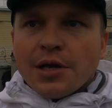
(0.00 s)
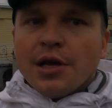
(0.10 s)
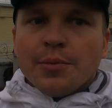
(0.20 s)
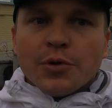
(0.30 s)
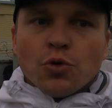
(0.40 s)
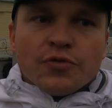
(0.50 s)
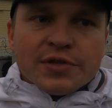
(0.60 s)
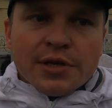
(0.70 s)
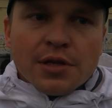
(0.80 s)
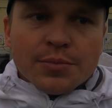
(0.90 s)
кляпы, но в
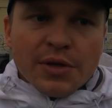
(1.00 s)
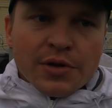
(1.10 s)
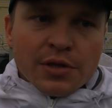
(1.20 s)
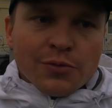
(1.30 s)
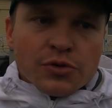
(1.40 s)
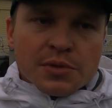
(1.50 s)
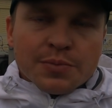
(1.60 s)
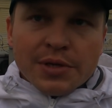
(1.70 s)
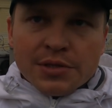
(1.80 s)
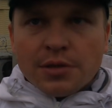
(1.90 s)
целом, наверное, на
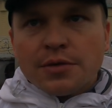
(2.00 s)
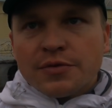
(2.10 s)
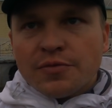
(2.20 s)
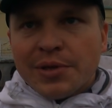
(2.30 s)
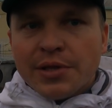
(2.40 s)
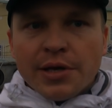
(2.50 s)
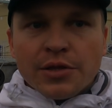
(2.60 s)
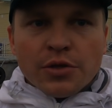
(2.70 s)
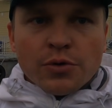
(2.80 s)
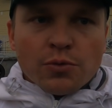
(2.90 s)
80%
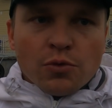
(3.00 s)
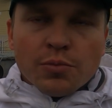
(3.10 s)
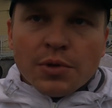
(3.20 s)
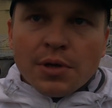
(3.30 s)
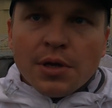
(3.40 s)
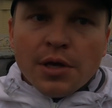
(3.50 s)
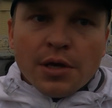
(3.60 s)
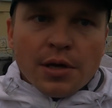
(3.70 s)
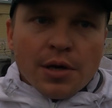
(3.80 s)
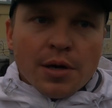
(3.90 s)
совпадает и удобно
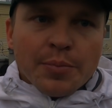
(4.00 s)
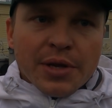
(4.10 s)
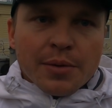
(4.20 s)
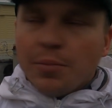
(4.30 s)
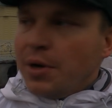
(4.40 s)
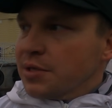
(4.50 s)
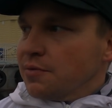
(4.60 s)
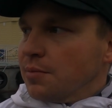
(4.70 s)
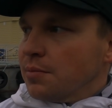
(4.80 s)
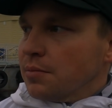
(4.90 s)
э, при
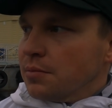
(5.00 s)
базовом,